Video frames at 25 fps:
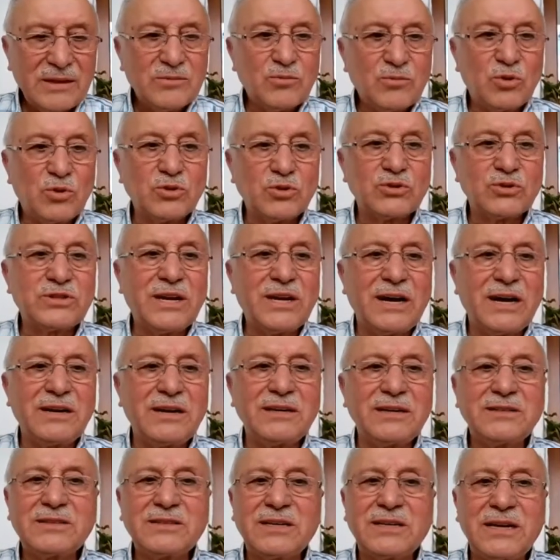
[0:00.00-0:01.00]
Musa
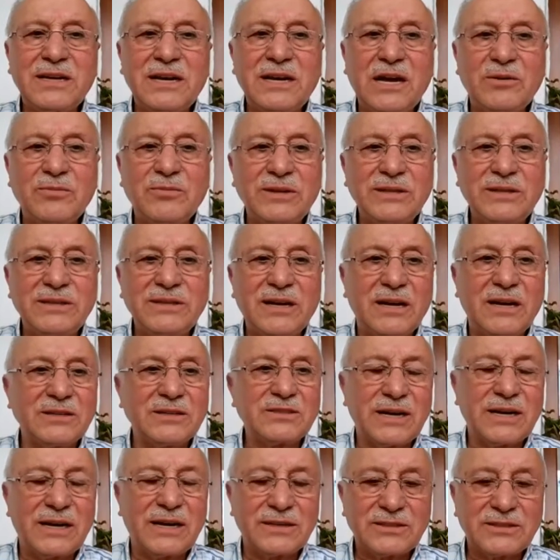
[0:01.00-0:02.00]
Aleyhisselam'ın
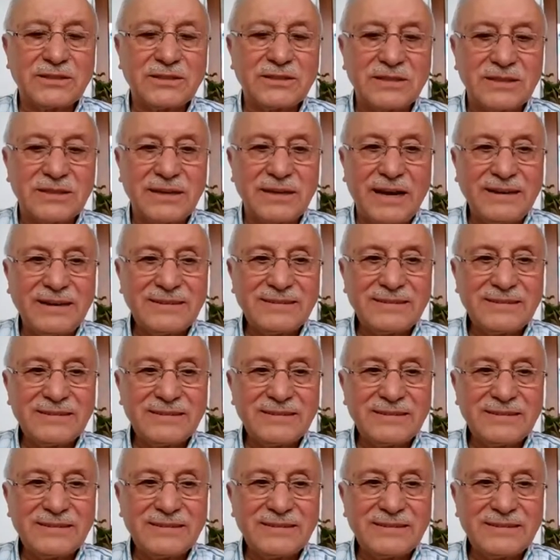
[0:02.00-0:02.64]
asasına